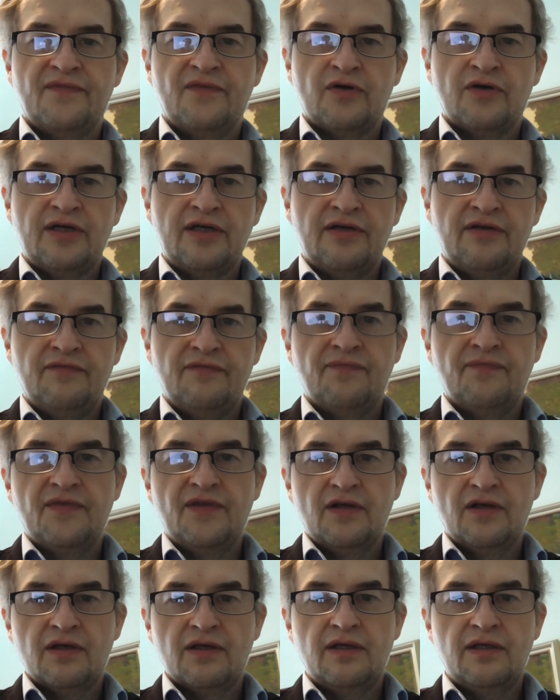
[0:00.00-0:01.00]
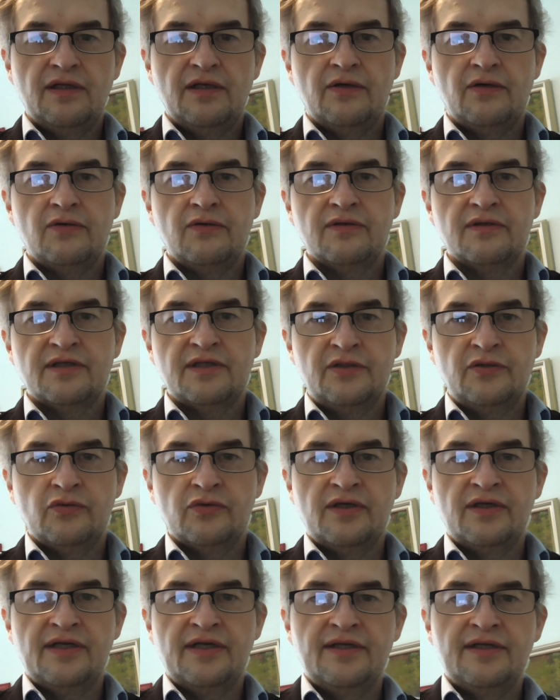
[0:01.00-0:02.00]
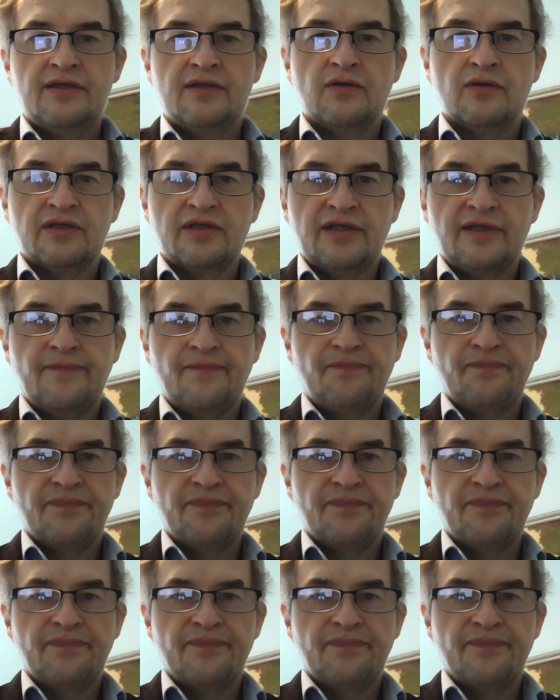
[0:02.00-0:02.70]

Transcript: Okay, genau, genug geredet, okay.